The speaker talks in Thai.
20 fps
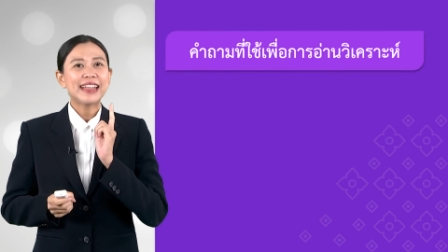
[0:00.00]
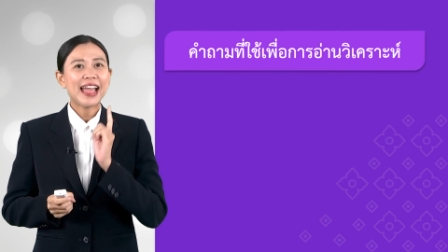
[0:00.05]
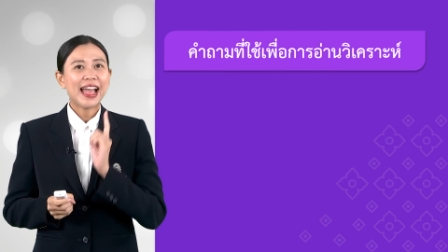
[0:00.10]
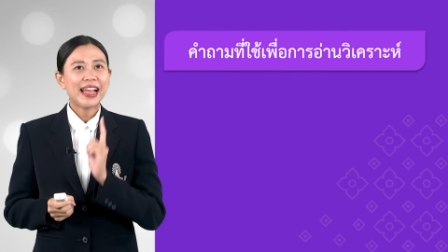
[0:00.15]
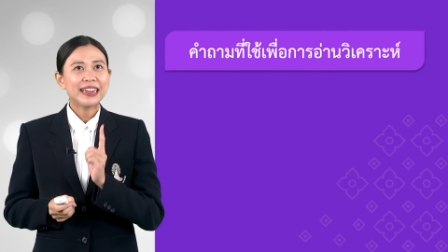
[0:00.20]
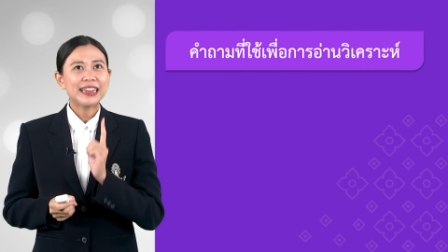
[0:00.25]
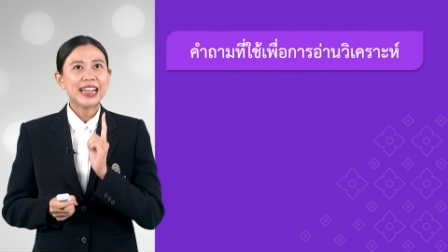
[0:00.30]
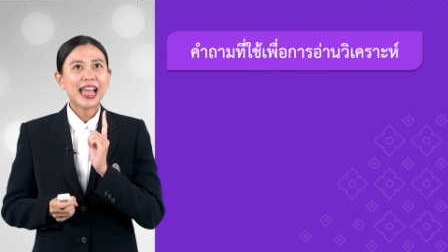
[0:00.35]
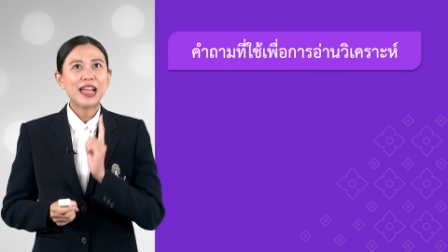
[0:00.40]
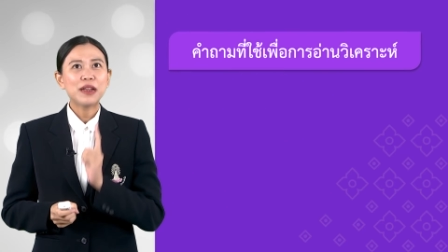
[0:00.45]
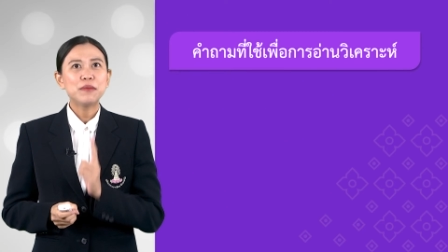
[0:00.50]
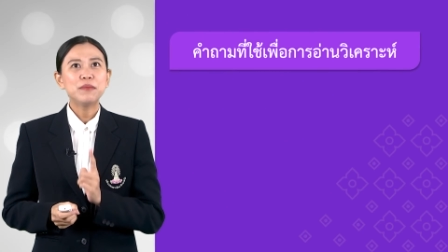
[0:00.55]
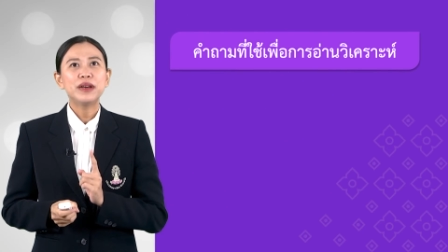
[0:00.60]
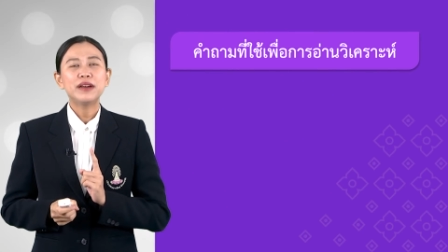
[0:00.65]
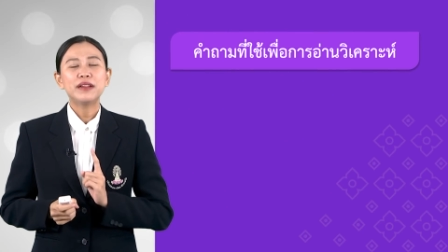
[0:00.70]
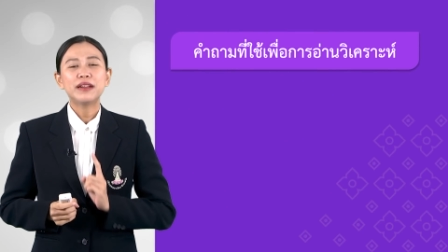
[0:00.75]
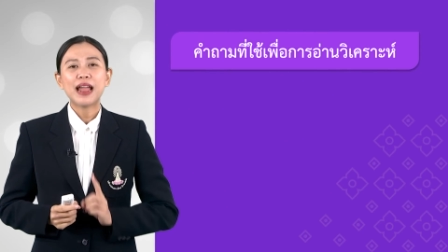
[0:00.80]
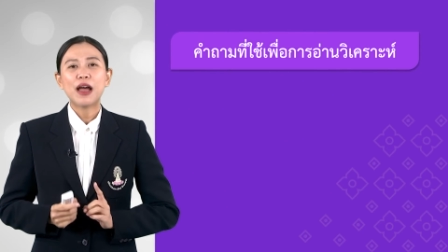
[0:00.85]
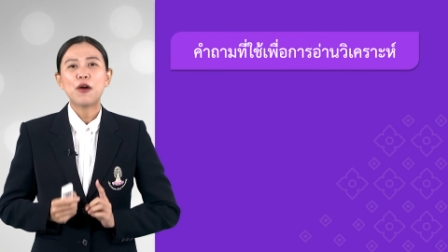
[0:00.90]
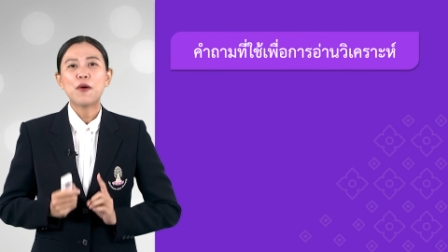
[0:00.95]
ดังนั้น
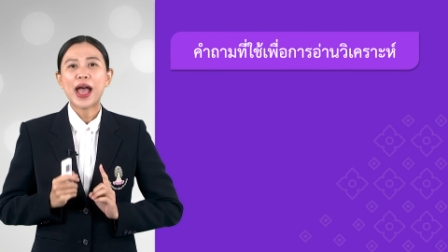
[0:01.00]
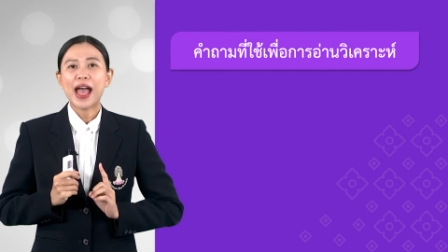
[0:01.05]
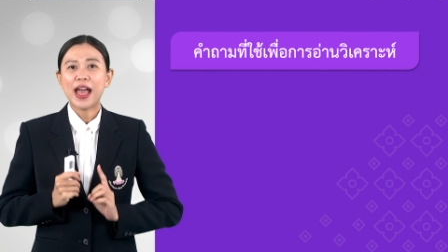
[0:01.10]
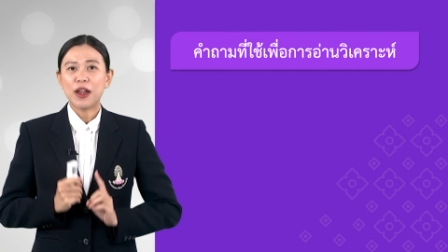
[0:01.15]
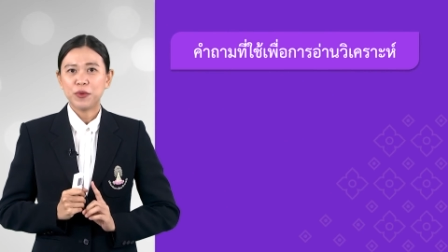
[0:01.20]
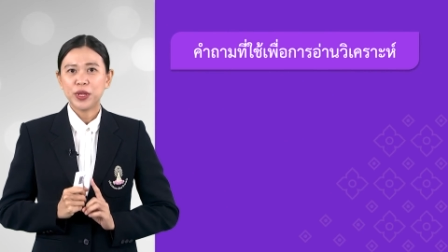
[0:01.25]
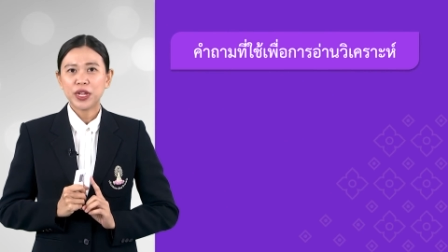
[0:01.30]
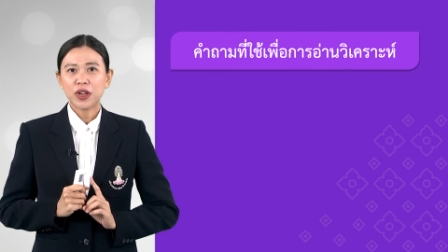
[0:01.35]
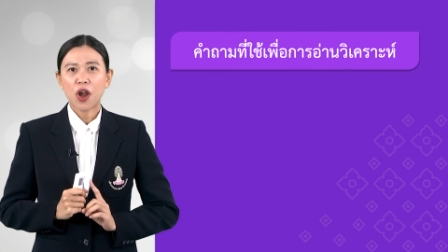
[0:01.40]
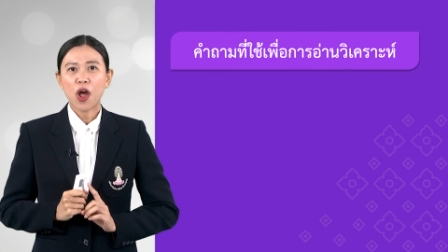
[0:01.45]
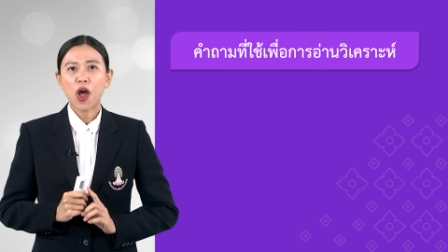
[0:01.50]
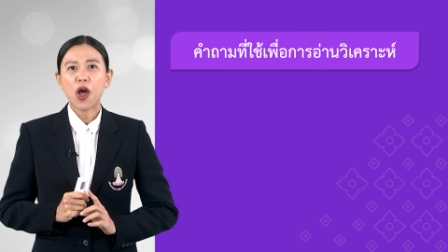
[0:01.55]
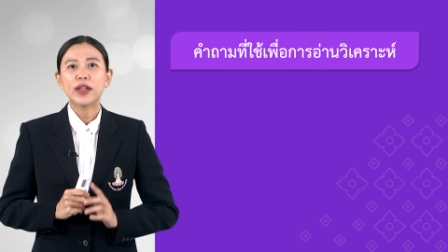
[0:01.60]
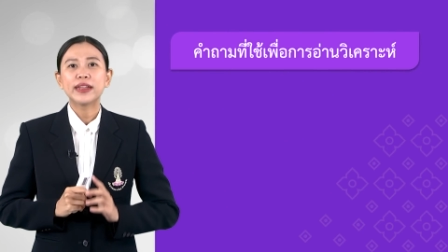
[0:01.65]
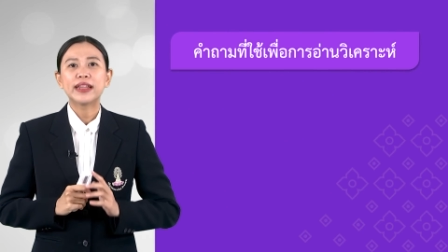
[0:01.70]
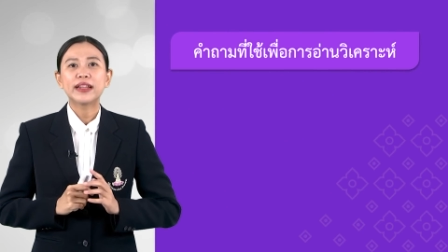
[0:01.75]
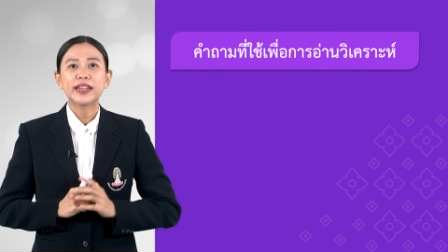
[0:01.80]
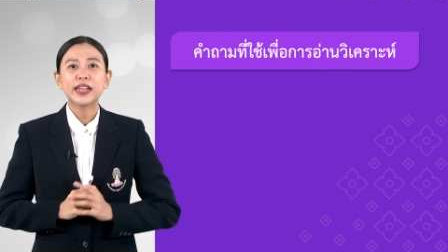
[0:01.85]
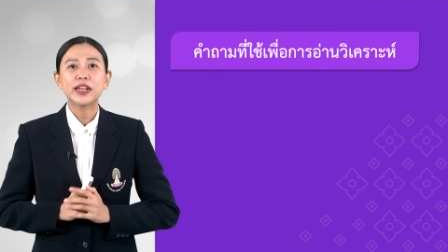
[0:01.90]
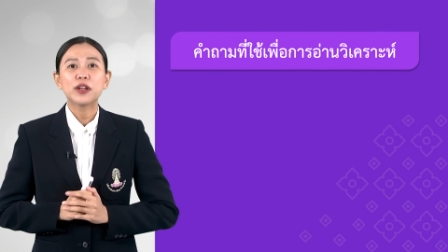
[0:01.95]
เมื่อเราอ่านวิเคราะห์
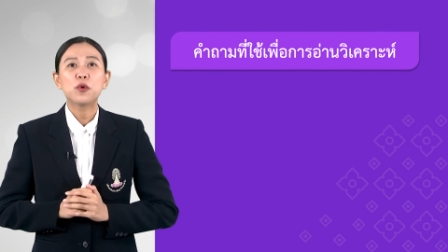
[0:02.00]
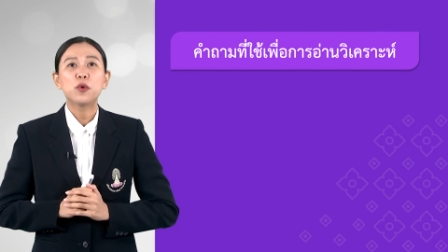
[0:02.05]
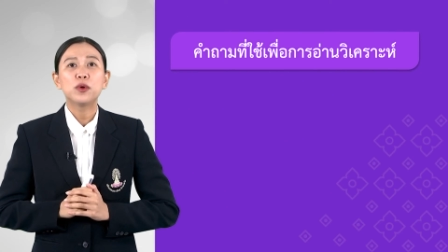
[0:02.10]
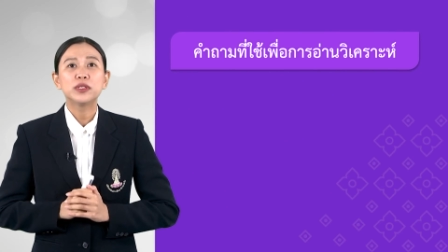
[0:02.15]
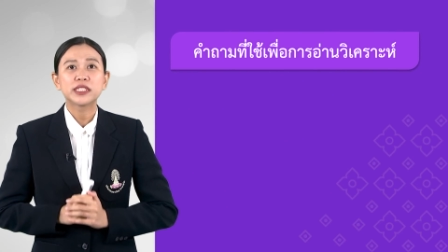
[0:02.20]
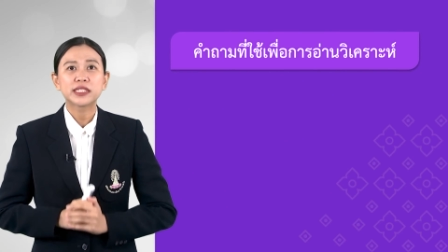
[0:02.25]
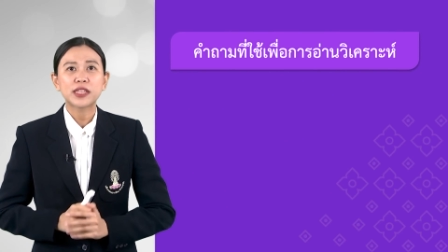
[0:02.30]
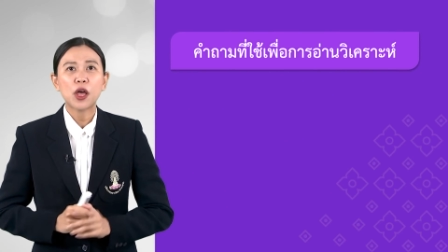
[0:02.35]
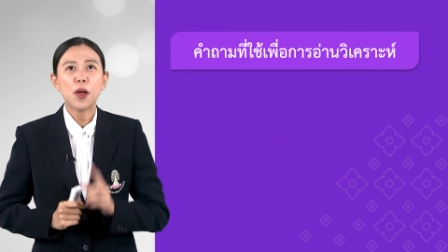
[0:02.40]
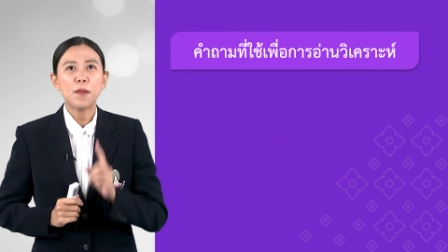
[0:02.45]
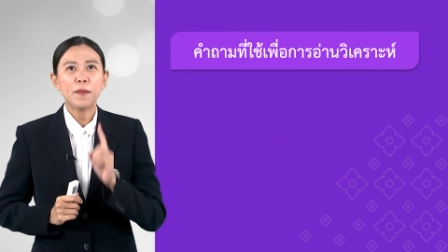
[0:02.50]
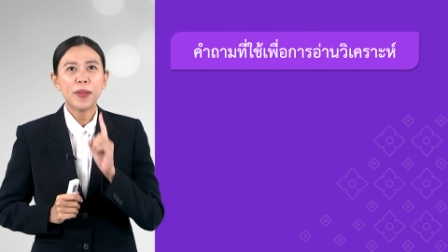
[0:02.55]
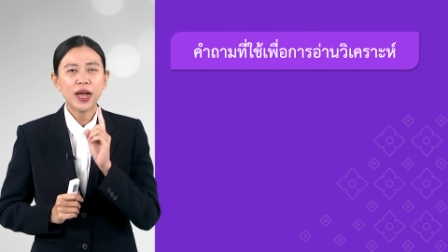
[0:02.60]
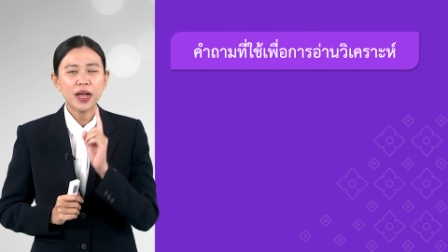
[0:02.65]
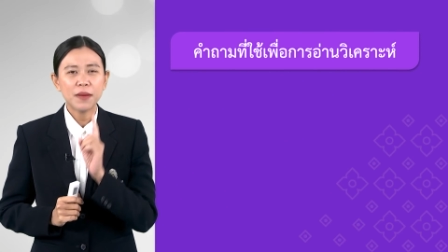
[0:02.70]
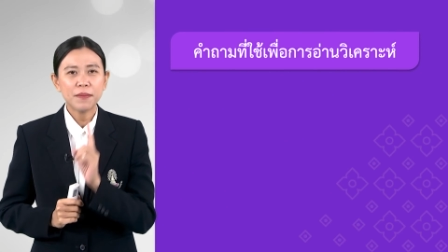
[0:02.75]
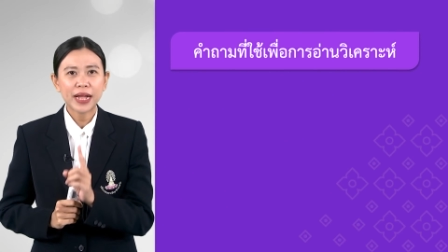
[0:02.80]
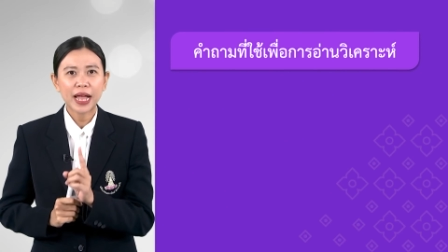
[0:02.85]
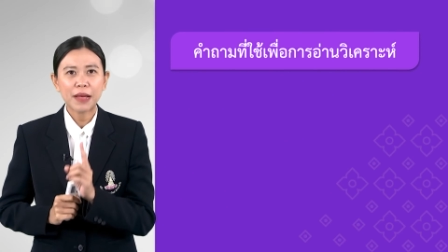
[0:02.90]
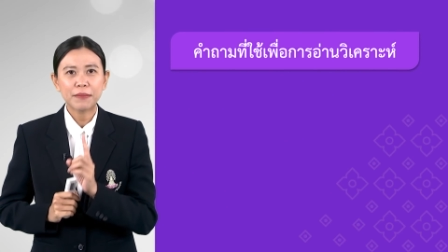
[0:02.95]
นักเรียนควรจะต้อง
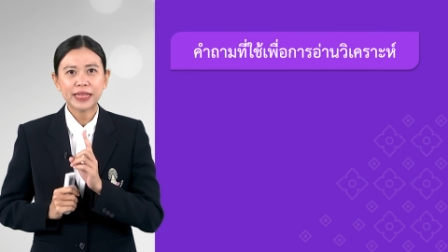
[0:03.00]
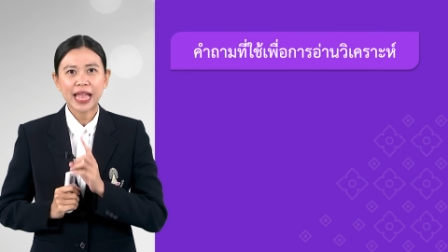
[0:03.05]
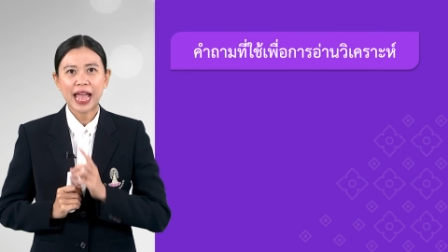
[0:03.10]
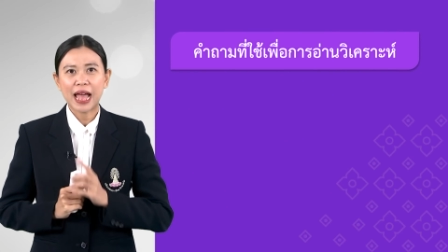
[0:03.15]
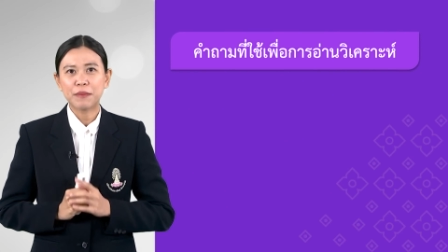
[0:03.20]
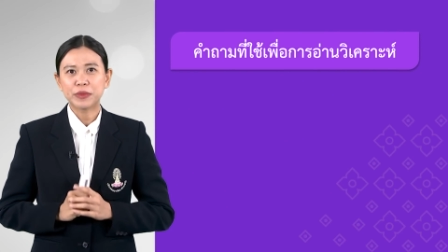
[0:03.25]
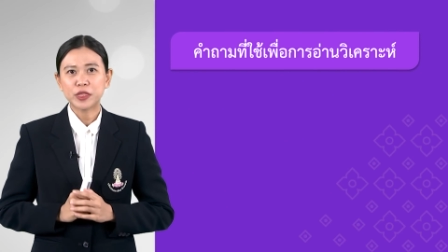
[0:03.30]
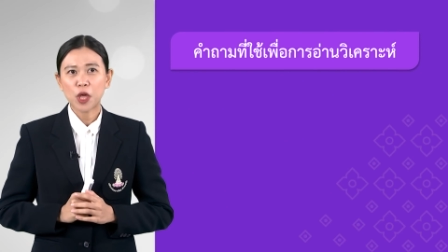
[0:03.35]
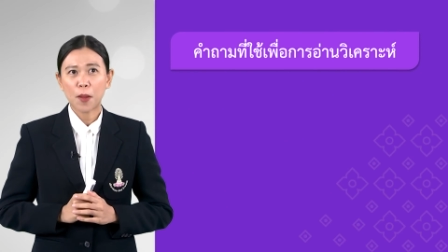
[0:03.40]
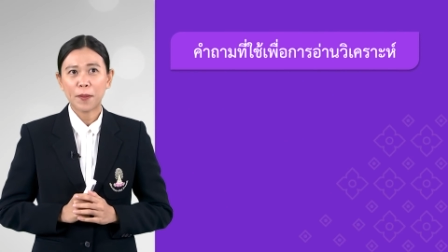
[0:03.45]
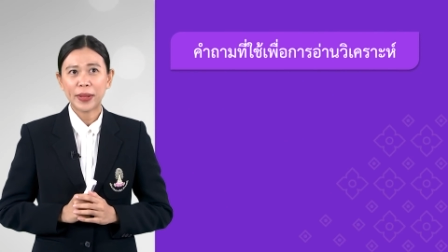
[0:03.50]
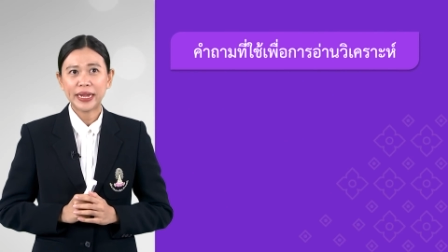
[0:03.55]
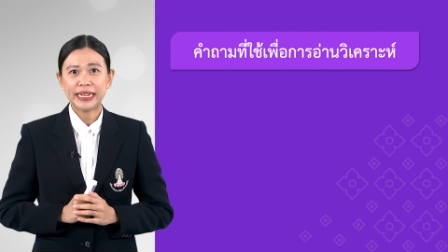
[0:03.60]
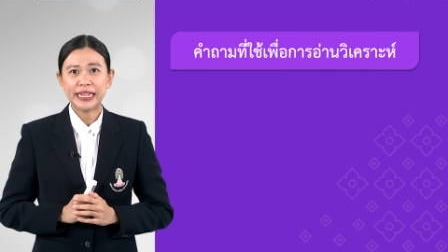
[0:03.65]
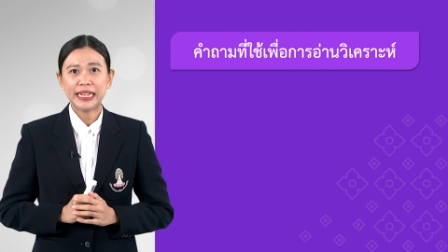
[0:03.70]
เพิ่มคำถามต่อไป